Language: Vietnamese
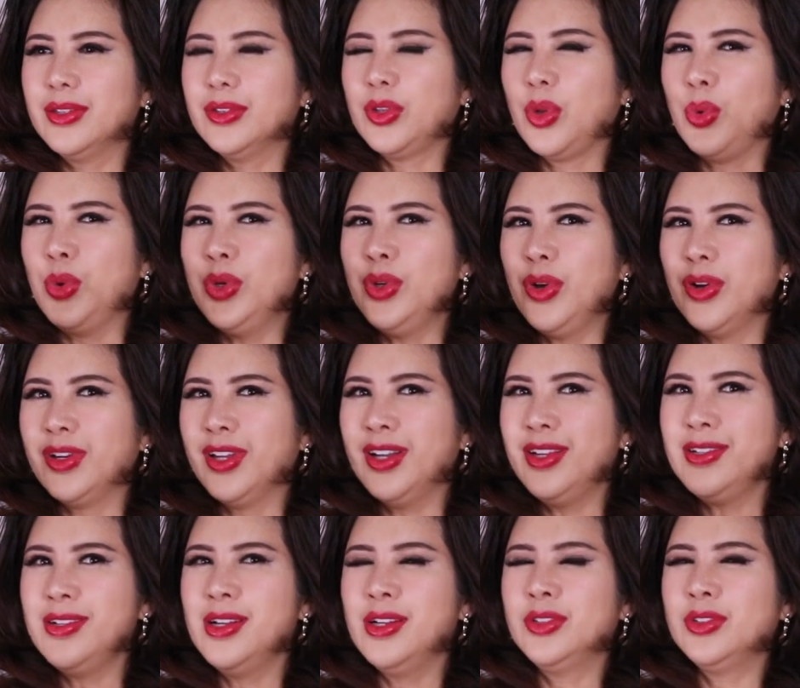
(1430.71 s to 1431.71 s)
tuổi còn
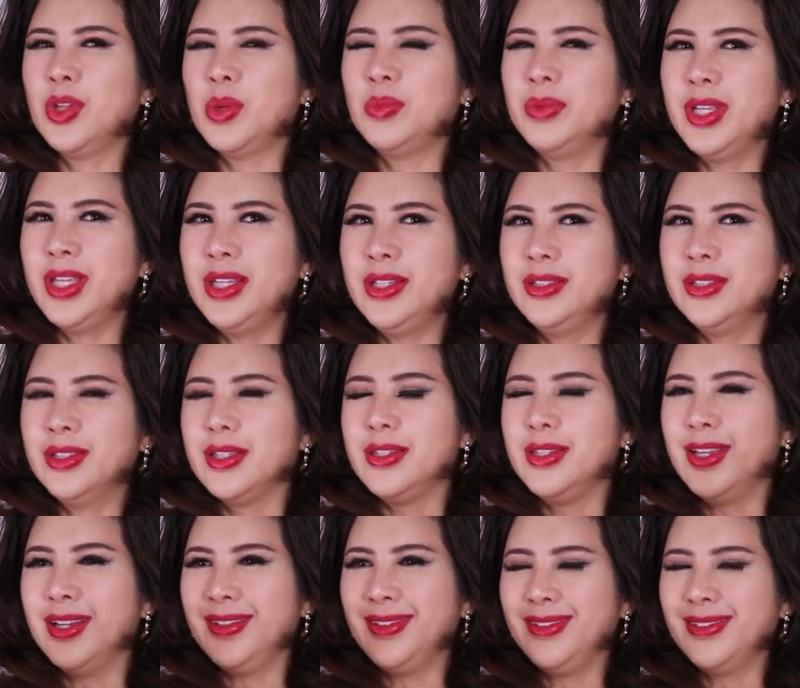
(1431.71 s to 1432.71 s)
lớn hơn Tụng Liên thì
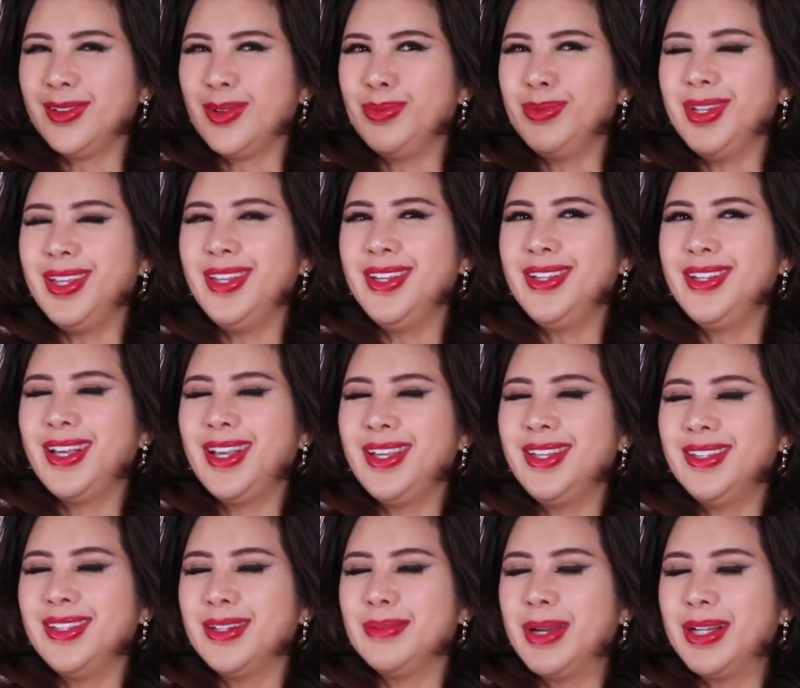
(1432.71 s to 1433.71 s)
nhìn Tụng Liên
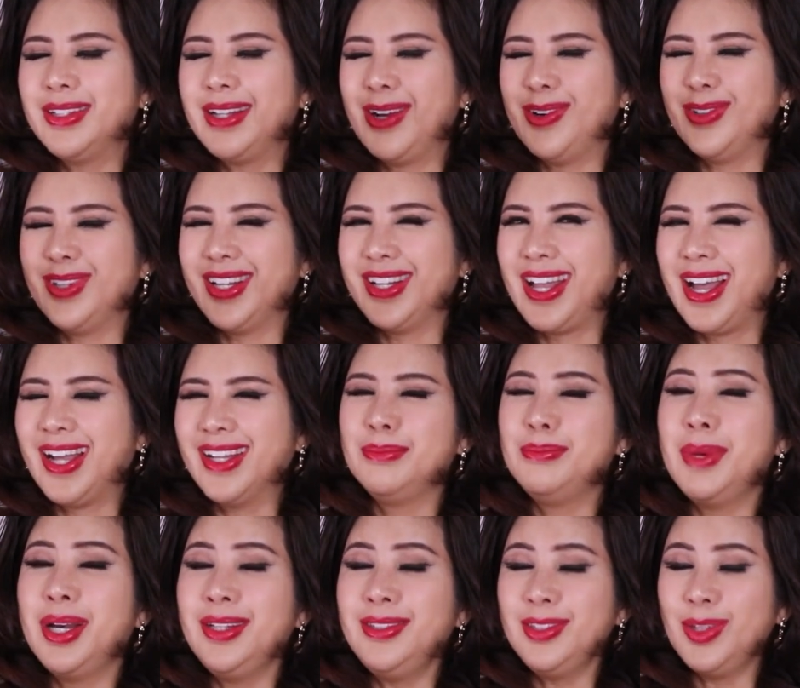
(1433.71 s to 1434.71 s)
ngay từ ban đầu là đã
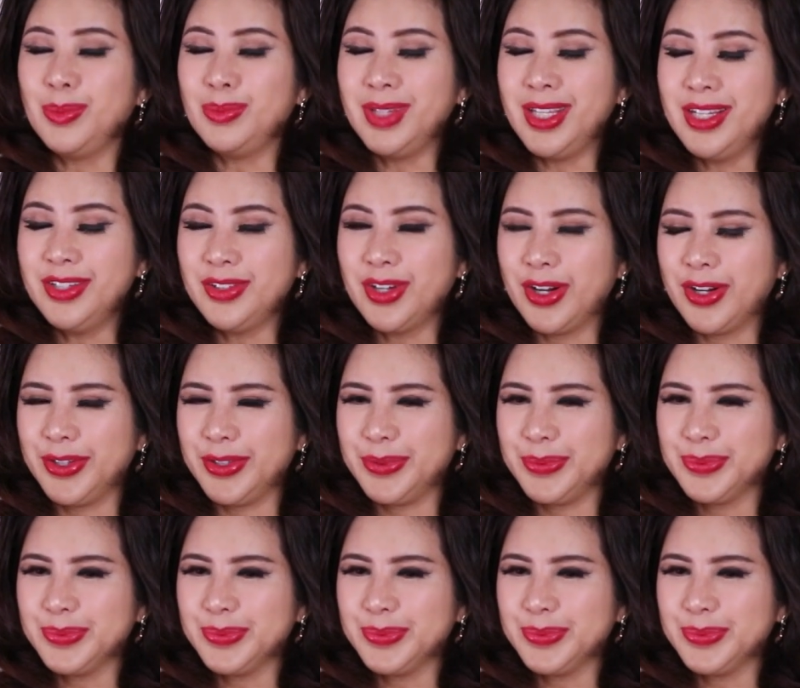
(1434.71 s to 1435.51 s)
mến Tụng Liên rồi